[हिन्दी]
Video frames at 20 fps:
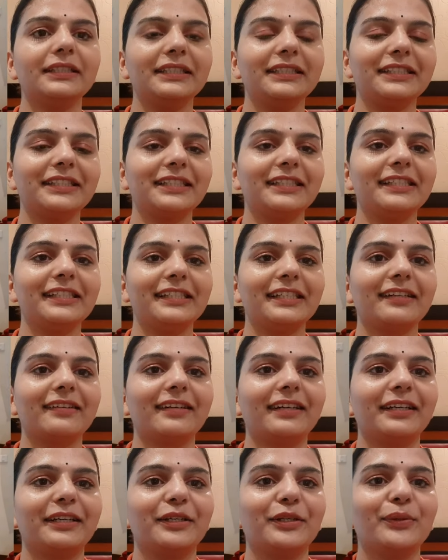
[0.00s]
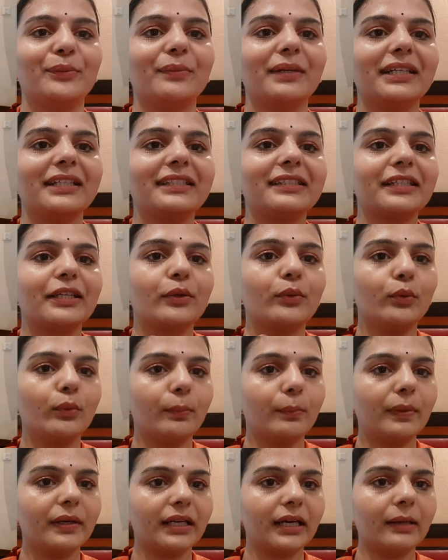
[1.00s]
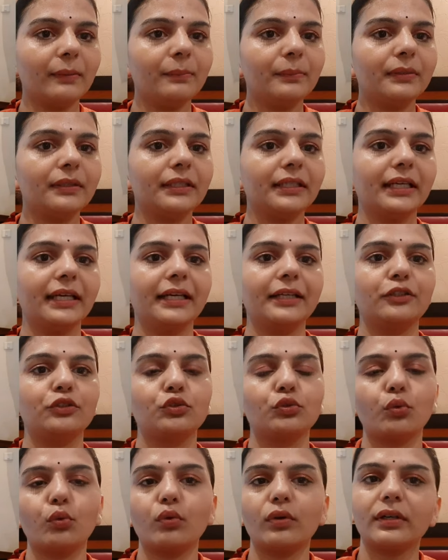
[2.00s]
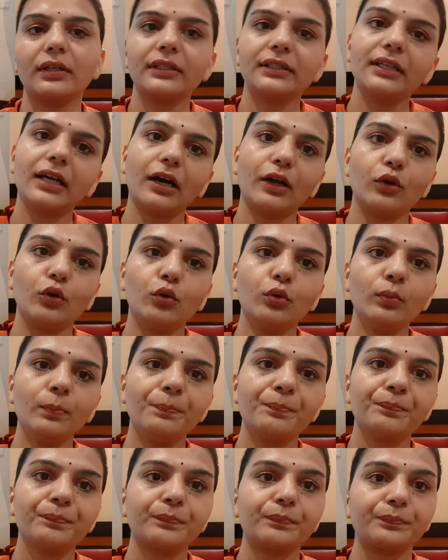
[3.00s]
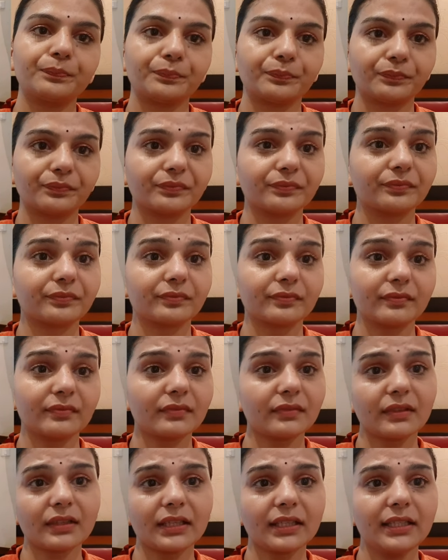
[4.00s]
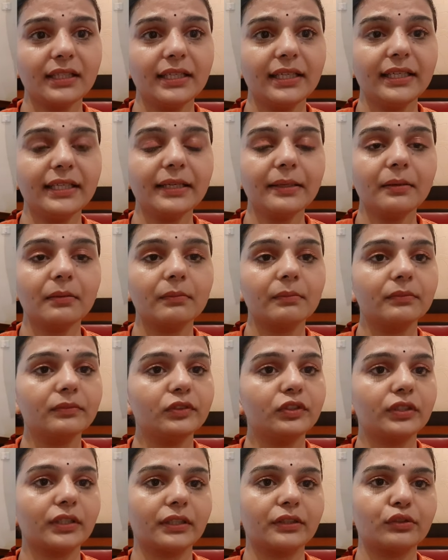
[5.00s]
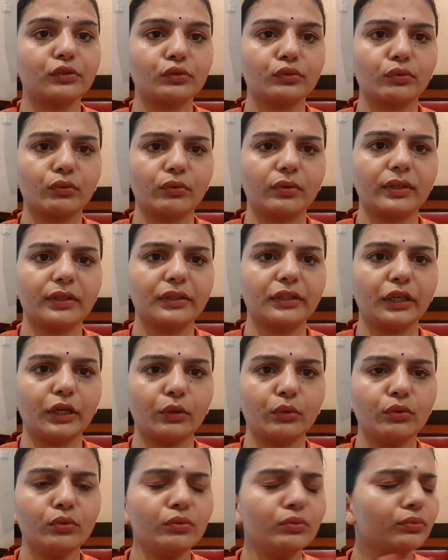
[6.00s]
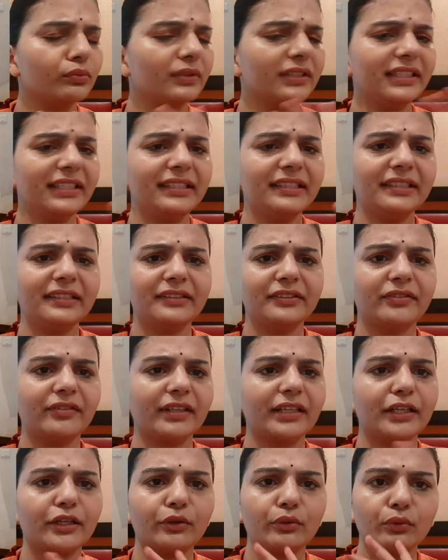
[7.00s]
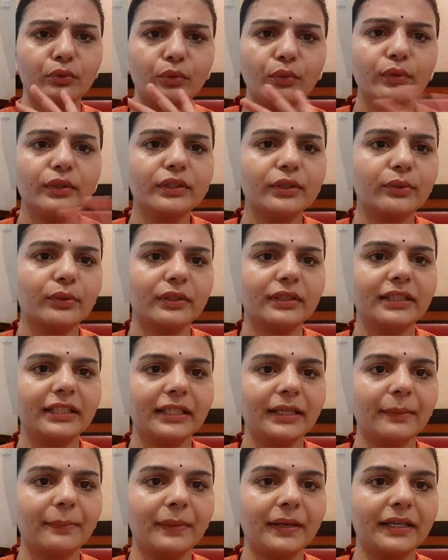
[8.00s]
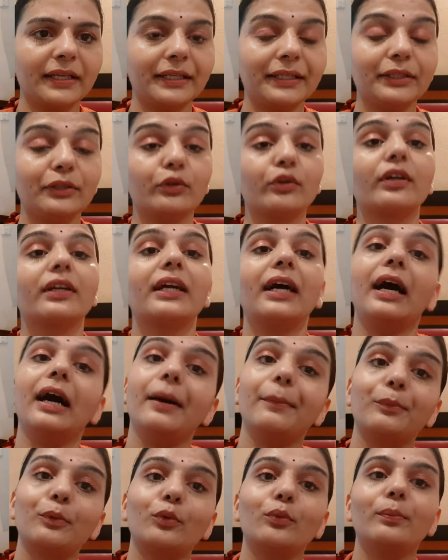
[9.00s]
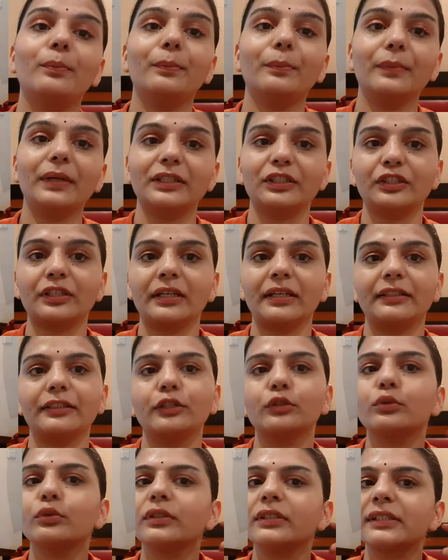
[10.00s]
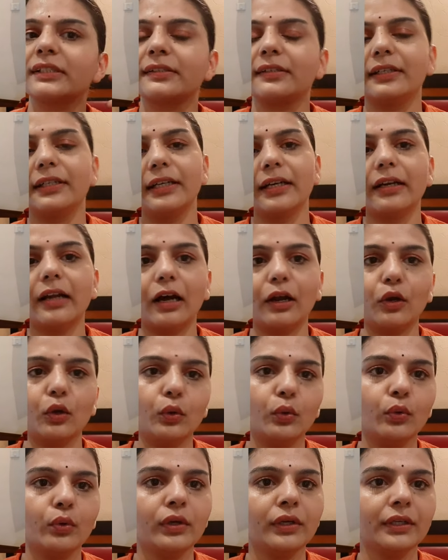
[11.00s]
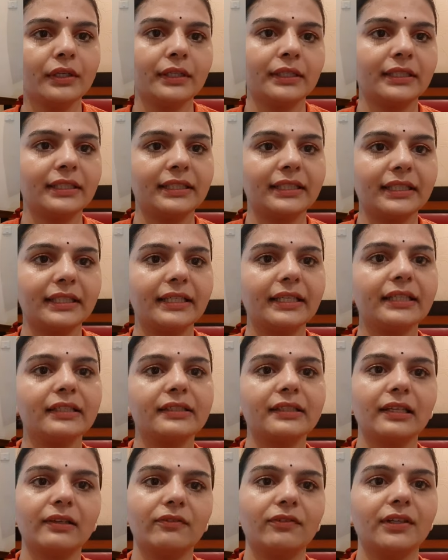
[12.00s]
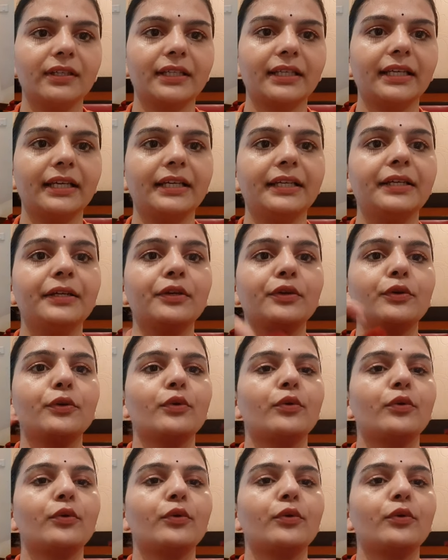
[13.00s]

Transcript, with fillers: नीचे नीचे कर रही हूँ मैं इसके ऊपर आप एक चोकर डाल लो ठीक है जस्ट चोकर डालो ईयरिंग्स वगैरह कोई ज़रूरत नहीं है पहनने की अगर हाँ आपको अच्छा लगता है तो स्टड डाल लो ठीक है सिल्वर के ही